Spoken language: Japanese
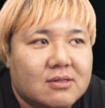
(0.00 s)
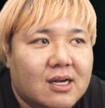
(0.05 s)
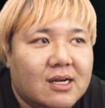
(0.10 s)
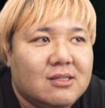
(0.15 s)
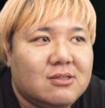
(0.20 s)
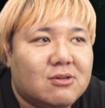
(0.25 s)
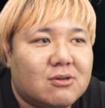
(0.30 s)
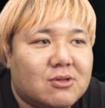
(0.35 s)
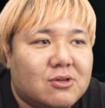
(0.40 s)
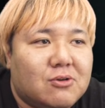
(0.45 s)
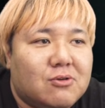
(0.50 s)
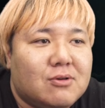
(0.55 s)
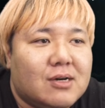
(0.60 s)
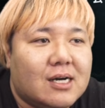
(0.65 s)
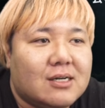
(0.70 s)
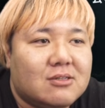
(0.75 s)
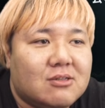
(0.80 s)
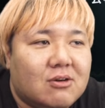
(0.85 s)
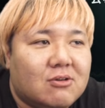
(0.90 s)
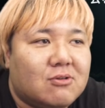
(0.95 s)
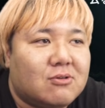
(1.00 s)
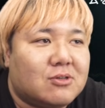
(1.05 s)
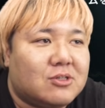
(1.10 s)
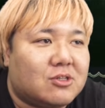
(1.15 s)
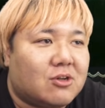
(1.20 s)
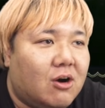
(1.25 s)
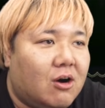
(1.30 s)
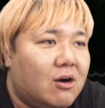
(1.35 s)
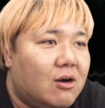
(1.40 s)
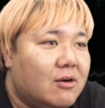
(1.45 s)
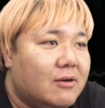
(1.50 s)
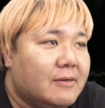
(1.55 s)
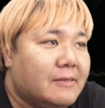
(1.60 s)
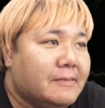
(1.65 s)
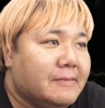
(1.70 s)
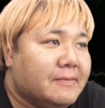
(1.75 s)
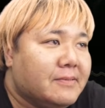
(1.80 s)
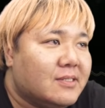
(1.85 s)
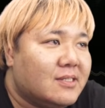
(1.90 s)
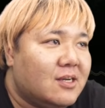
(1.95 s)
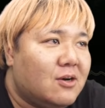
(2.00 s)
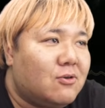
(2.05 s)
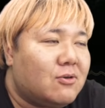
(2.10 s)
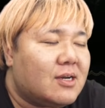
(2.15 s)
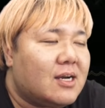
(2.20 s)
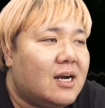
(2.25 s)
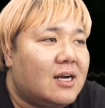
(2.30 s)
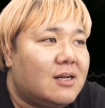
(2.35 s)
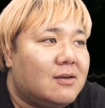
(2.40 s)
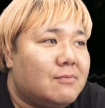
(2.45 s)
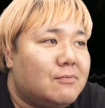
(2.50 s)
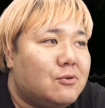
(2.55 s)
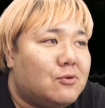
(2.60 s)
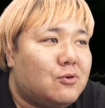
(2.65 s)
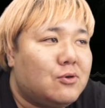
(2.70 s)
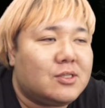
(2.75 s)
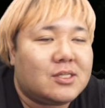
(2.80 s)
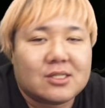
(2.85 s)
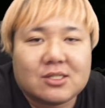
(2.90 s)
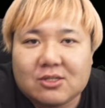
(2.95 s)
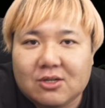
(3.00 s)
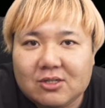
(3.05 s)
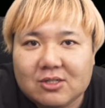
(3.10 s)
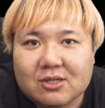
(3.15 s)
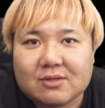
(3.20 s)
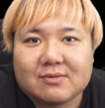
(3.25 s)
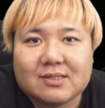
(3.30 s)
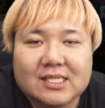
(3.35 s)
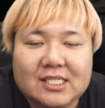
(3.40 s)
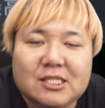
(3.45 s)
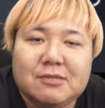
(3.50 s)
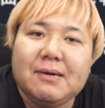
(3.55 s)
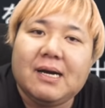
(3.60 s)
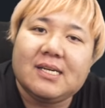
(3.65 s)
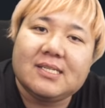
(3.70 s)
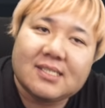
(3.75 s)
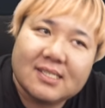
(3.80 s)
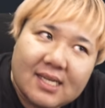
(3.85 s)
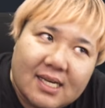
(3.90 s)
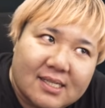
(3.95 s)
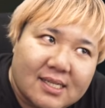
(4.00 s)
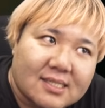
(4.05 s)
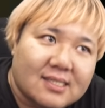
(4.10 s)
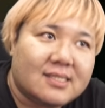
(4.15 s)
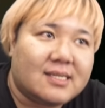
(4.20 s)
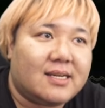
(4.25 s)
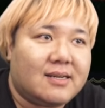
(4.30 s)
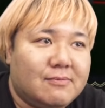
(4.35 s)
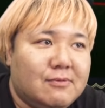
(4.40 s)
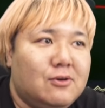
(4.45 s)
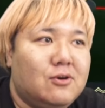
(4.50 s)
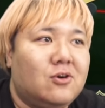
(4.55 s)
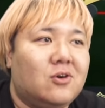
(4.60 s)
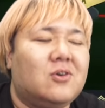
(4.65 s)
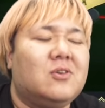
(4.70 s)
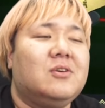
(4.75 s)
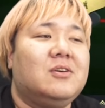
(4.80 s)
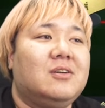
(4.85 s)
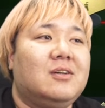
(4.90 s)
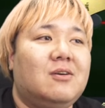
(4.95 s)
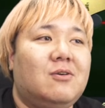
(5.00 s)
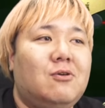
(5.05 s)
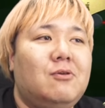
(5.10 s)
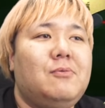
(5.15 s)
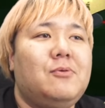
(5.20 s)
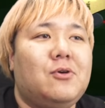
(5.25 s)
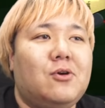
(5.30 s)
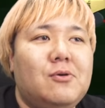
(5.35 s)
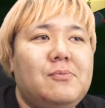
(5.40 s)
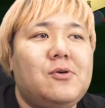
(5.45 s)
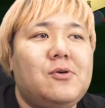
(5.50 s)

ん、なんと驚愕のこの人。ね、俺が、もうこいつは強いぞ。1万1000円ですね。もう、ほぼほ